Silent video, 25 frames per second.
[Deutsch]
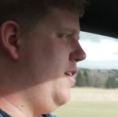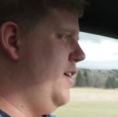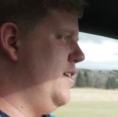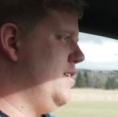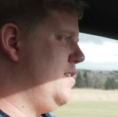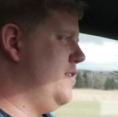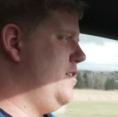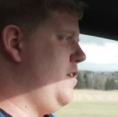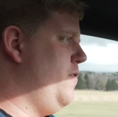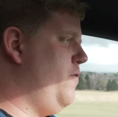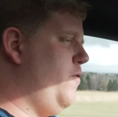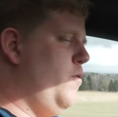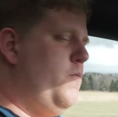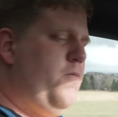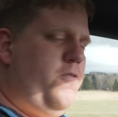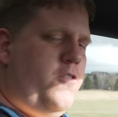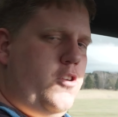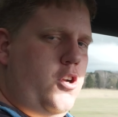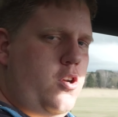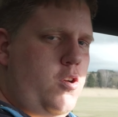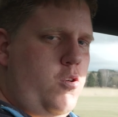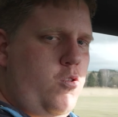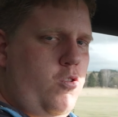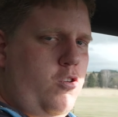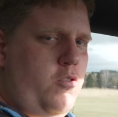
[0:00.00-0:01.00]
Also die
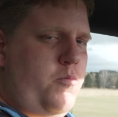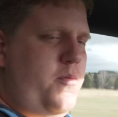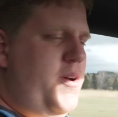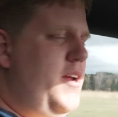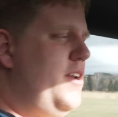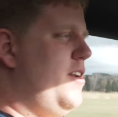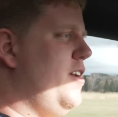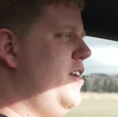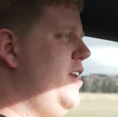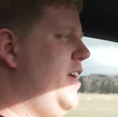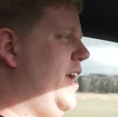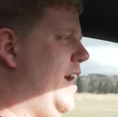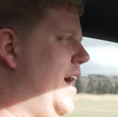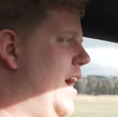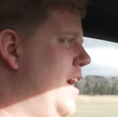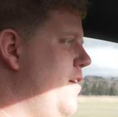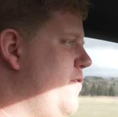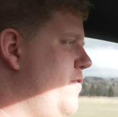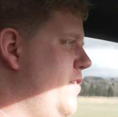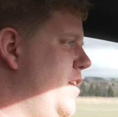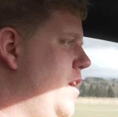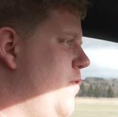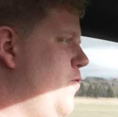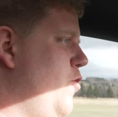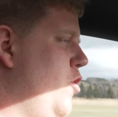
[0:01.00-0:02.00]
500 Newtonmeter, die
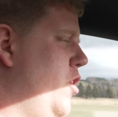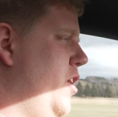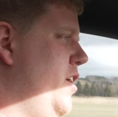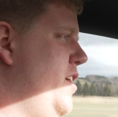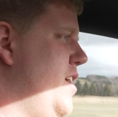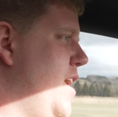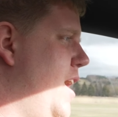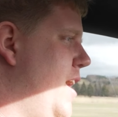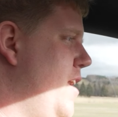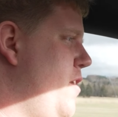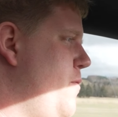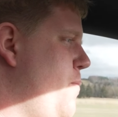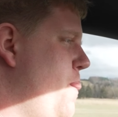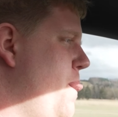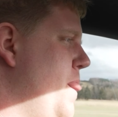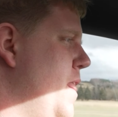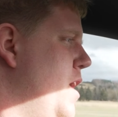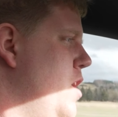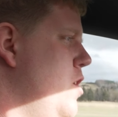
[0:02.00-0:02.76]
greifen da wirklich an.